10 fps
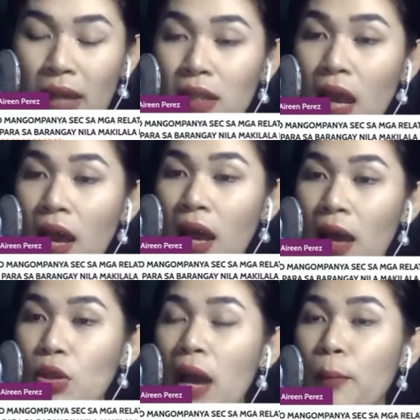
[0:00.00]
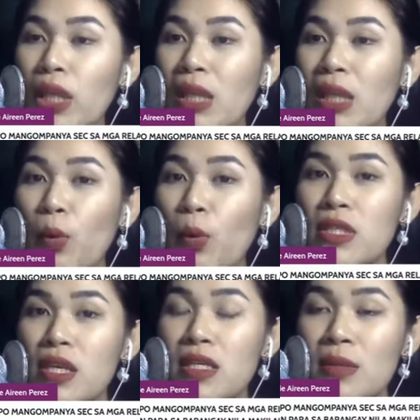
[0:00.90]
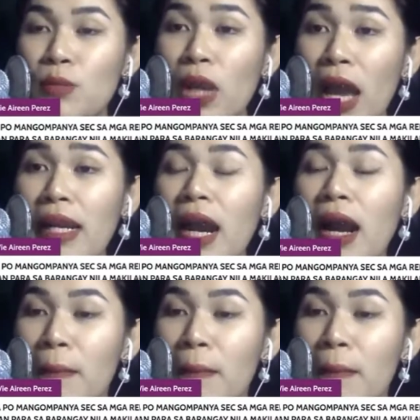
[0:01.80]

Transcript: At uh, yun nga po, hindi pa po kasi simula ng